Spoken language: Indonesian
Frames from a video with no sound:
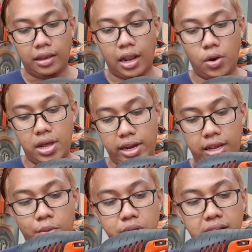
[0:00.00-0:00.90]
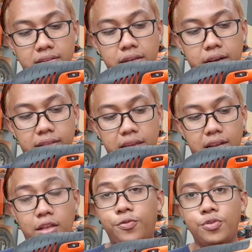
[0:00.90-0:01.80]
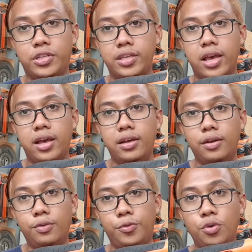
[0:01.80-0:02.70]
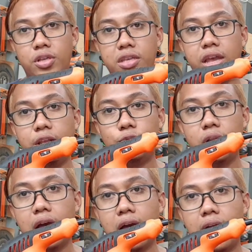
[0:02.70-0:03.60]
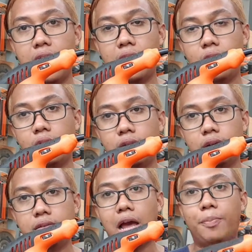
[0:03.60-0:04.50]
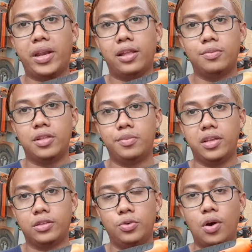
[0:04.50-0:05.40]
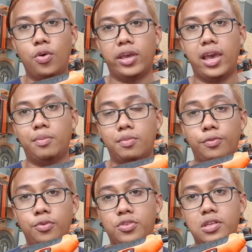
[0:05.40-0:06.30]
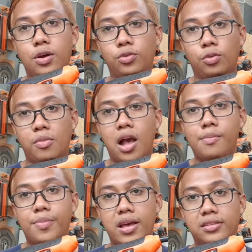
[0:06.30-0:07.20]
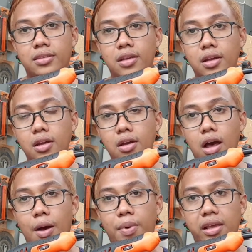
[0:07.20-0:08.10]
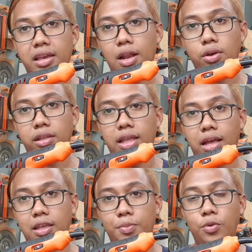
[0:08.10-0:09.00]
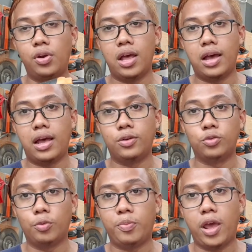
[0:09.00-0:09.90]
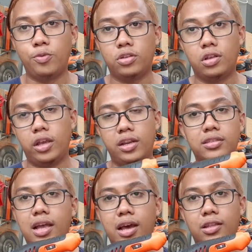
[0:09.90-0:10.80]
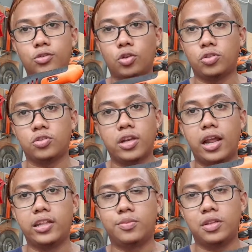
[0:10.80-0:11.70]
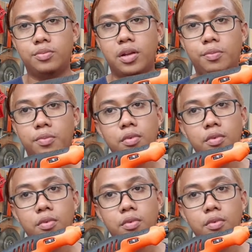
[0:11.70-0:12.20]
Kalau dari kelebihannya sendiri saya rasa fungsinya, fungsinya ini sudah dapat ya teman-teman ya, sudah oke okay ya. Memang fungsinya untuk mengamplas. Apalagi kalau kita hanya penggunaan untuk plywood, ini sangat cocok sekali teman-teman